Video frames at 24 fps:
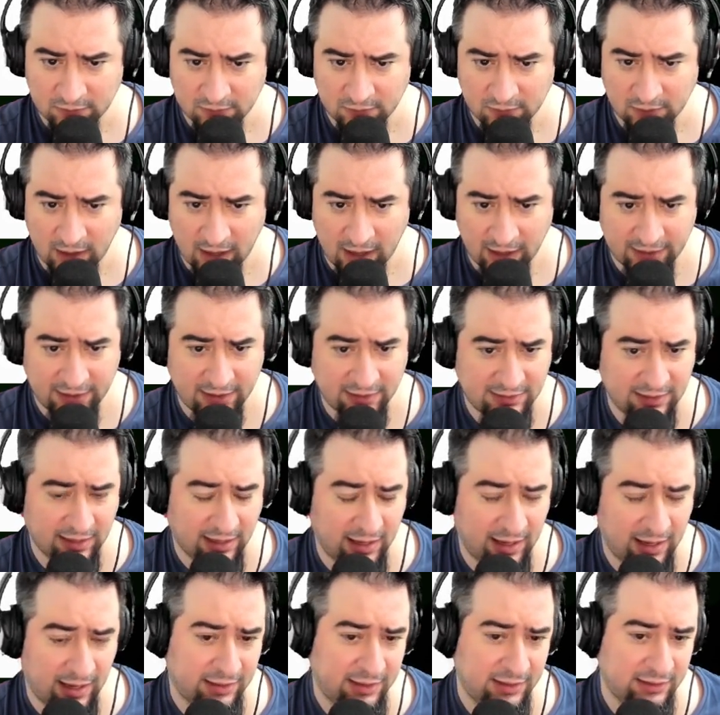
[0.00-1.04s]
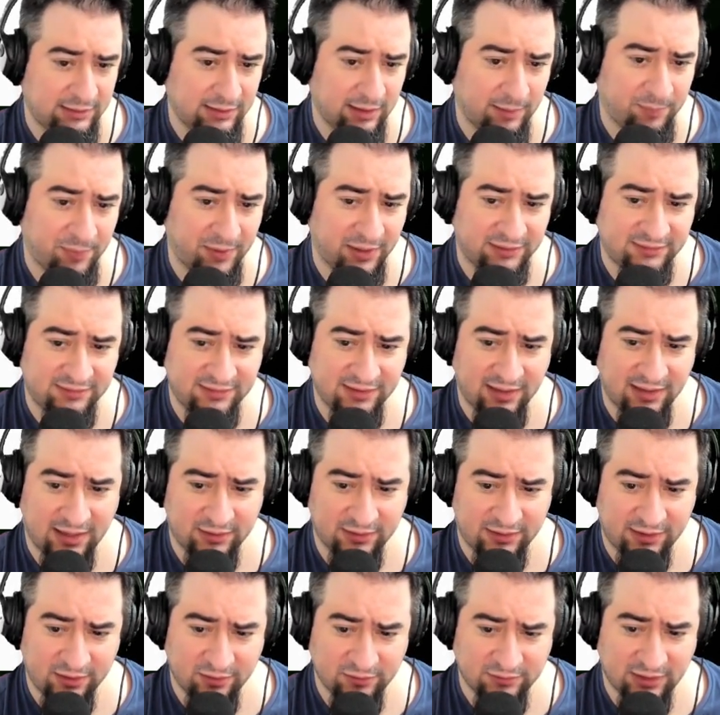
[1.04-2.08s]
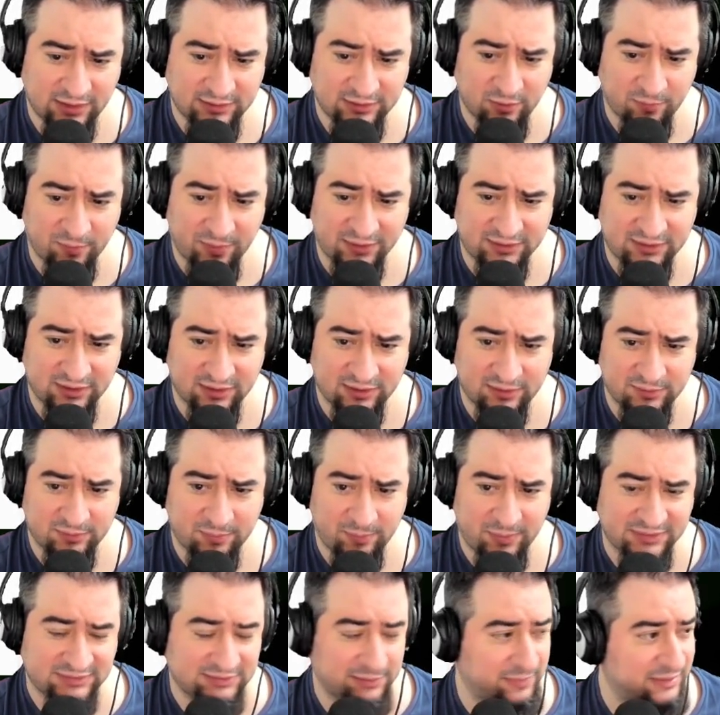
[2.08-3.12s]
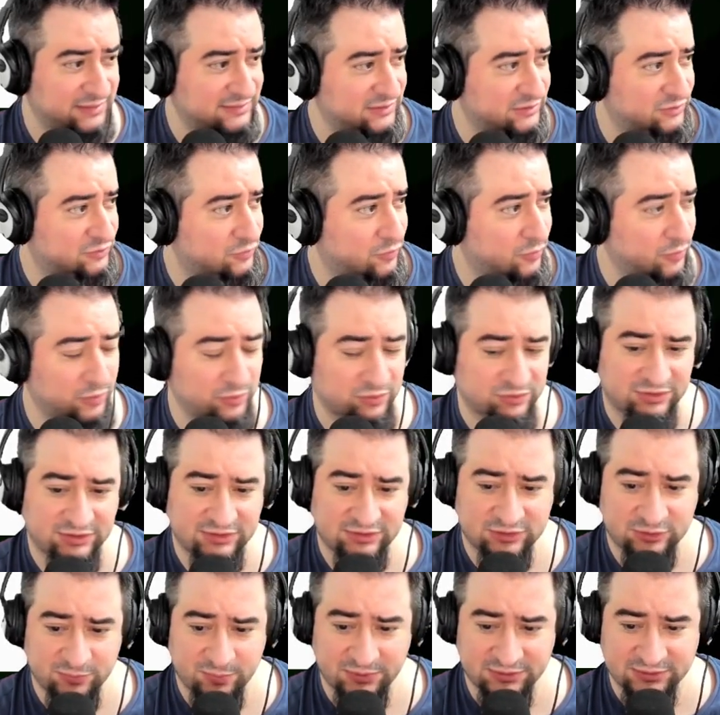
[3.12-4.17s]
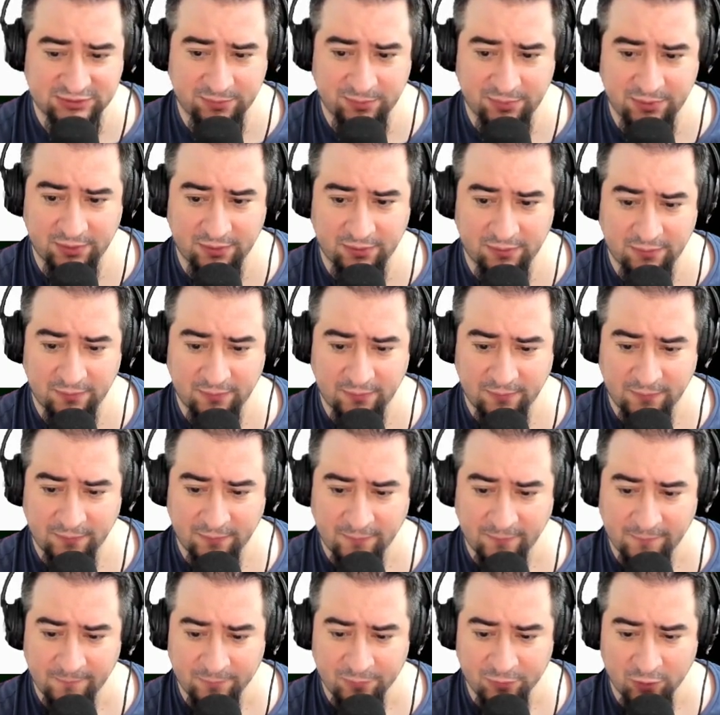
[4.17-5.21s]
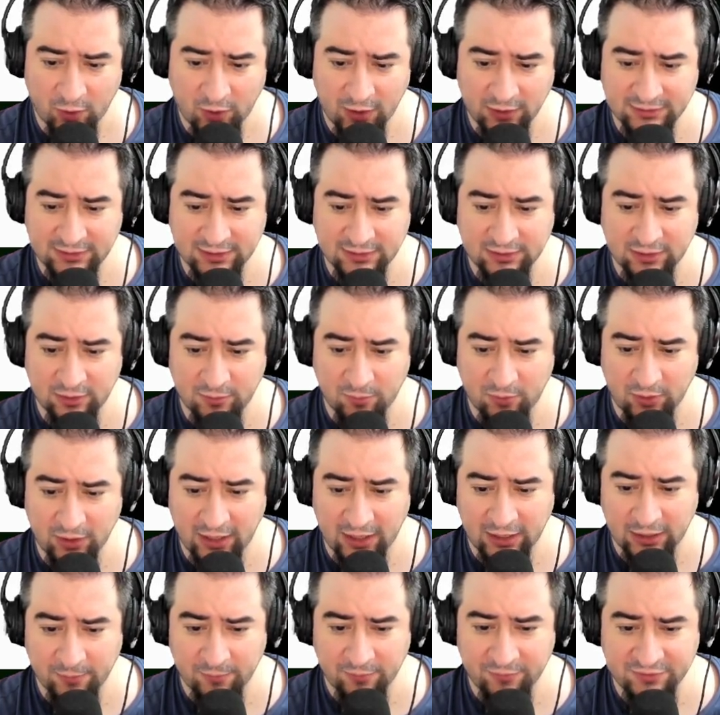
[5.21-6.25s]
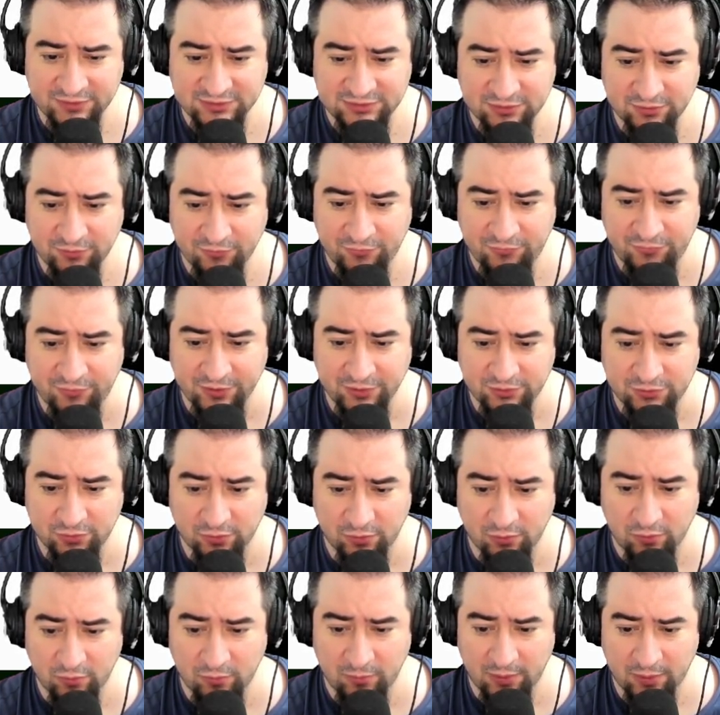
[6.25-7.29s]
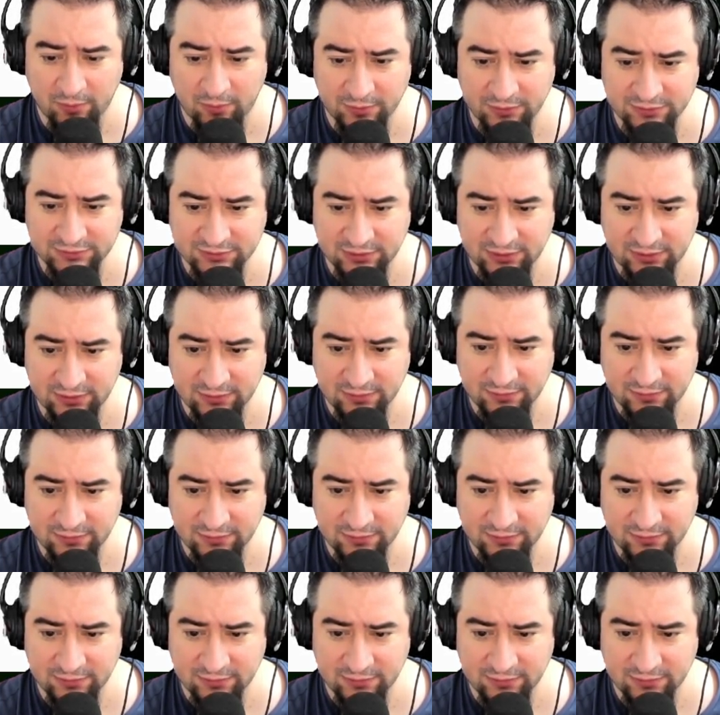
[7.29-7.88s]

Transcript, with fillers: Aqui tá, aqui tá prateado. Aqui não tá tão prateado. Aqui parece tá mais escuro. Não sei se vocês perceberam. Ó, ele tá dando uma olhada pra ver se não fritou alguma coisa ali.